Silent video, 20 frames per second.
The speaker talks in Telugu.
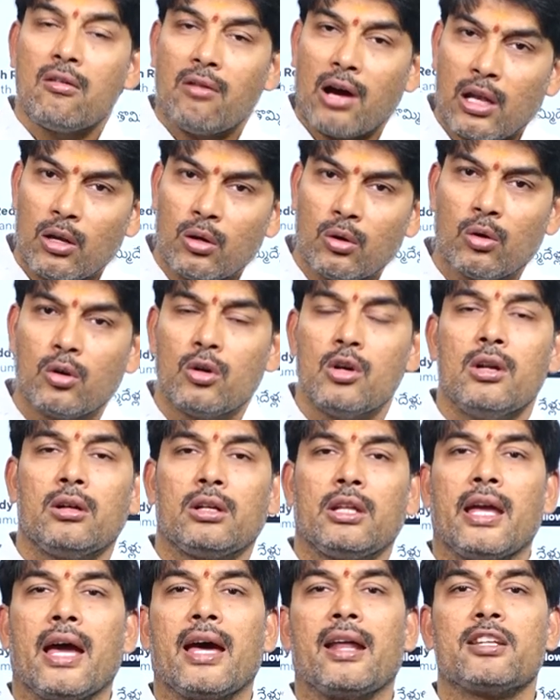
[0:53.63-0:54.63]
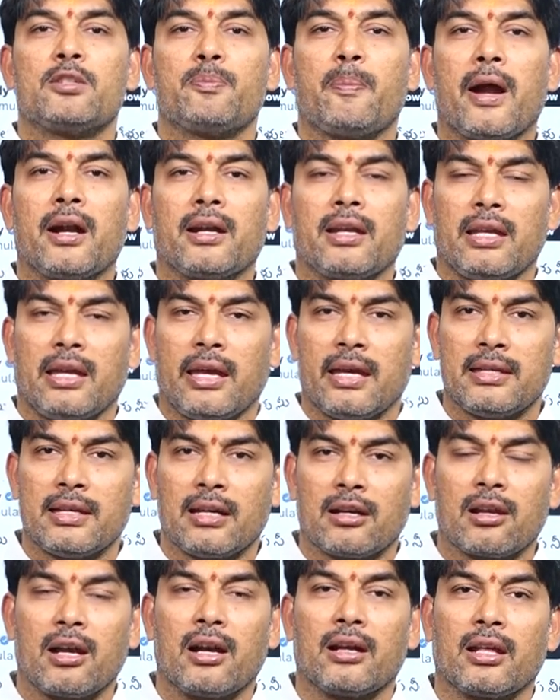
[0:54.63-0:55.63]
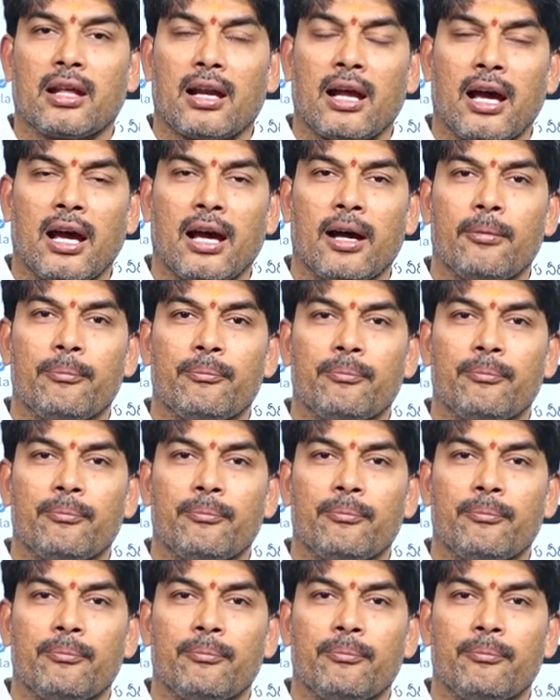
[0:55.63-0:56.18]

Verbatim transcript: వాళ్ళు టీఆర్ఎస్ పార్టీ ఏజెంట్లు అంటారా